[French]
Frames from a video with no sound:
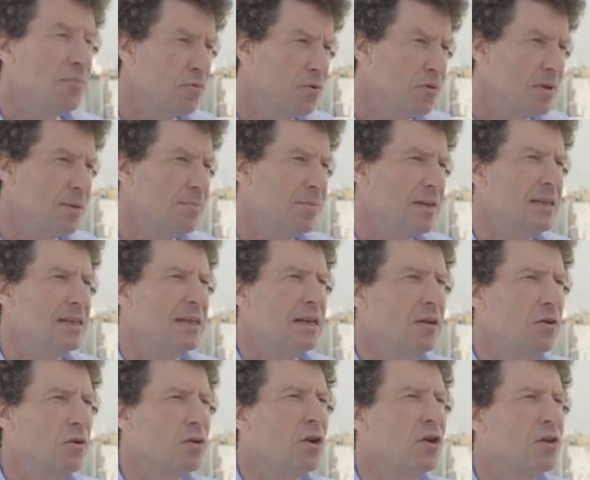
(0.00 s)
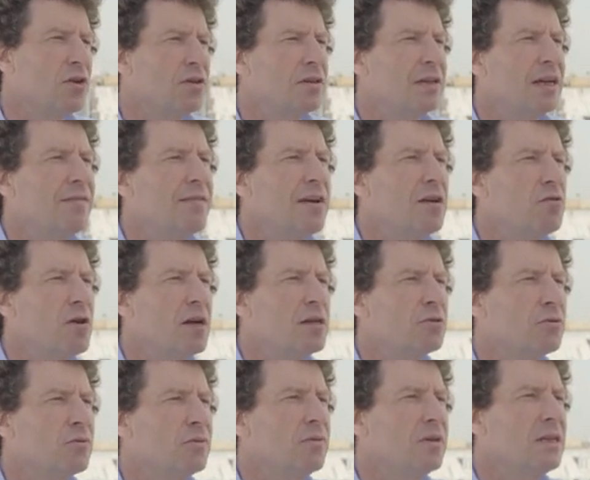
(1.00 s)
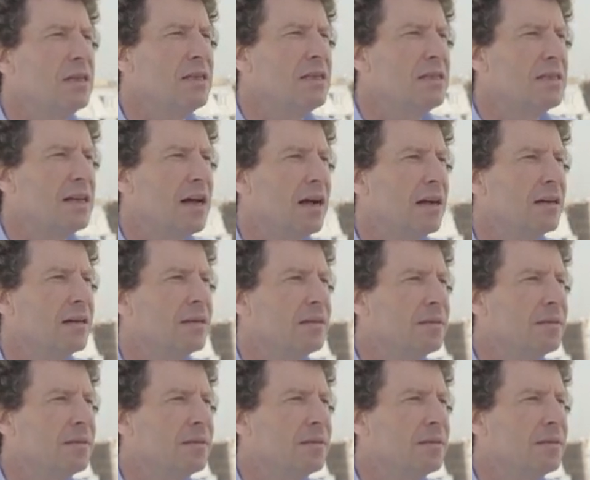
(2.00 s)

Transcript: plus limitées que dans notre évaluation initiale.